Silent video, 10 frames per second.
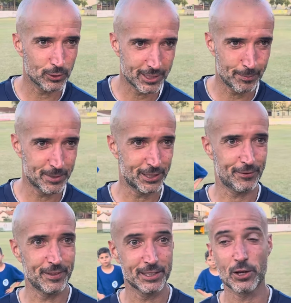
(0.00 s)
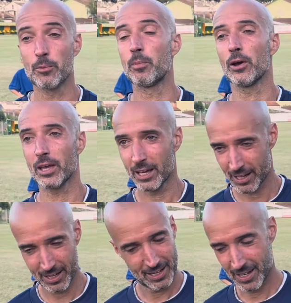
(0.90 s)
triplice fischio e poi
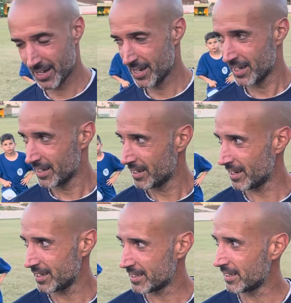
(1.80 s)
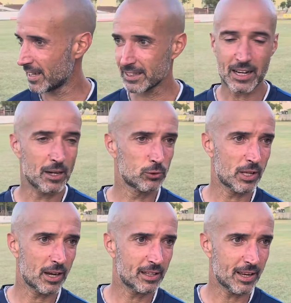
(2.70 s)
eh, si è andati alla
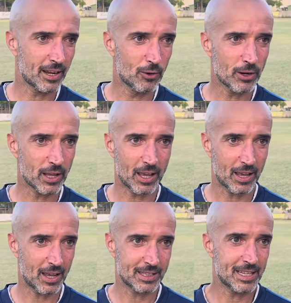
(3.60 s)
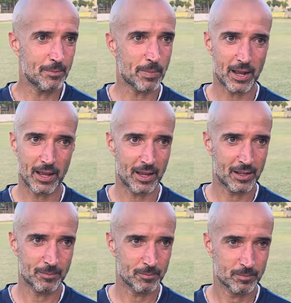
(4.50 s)
lotteria dei rigori che è
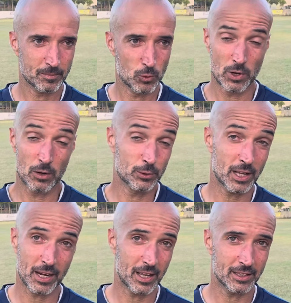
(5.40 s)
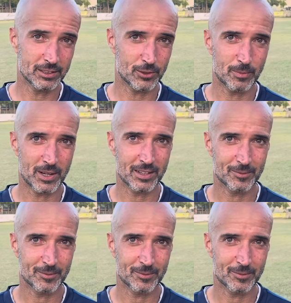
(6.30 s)
sempre una lotteria insomma